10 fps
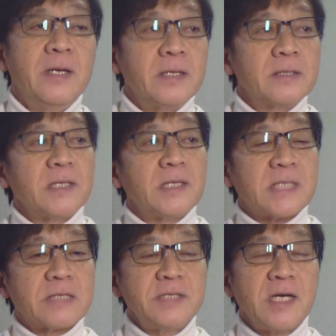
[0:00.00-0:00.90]
ただ
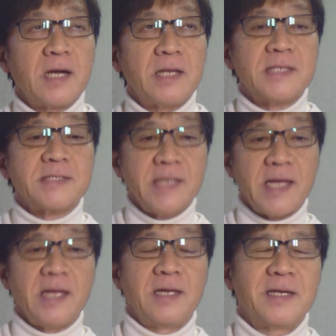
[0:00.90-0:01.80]
昨夜からです
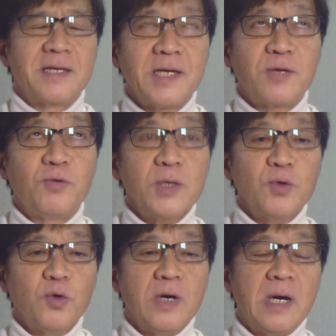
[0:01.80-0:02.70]
ね結構あ
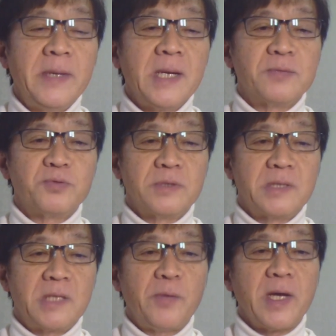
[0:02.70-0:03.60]
の雨が降っ
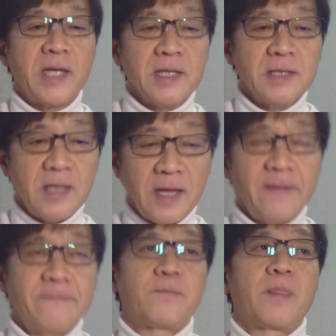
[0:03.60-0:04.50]
ては止んで、
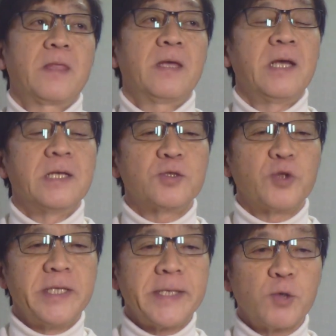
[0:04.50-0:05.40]
えー、ちょっと冷
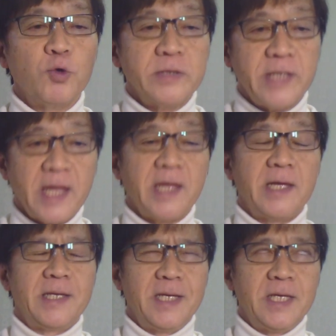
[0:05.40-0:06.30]
え込んで
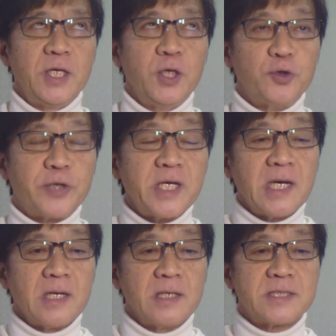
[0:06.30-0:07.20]
雪
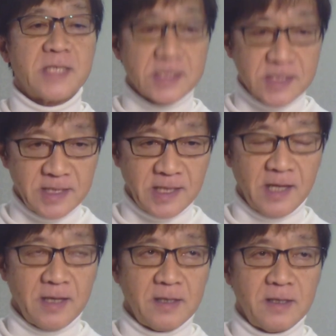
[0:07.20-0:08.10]
がちらついて
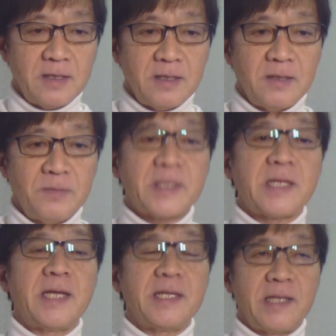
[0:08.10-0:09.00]
まだ
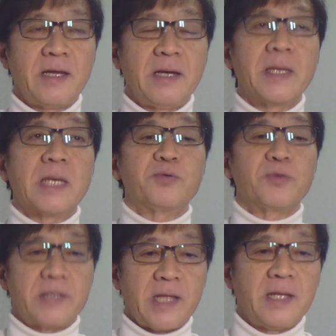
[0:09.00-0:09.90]
止んで雨が降っ
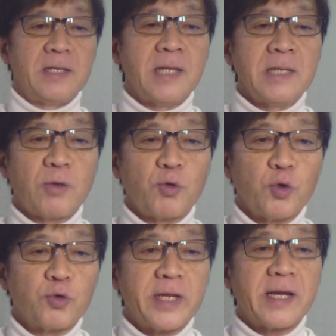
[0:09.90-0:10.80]
てなんてこと
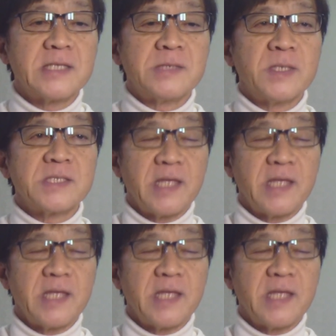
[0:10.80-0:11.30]
を繰り返しまして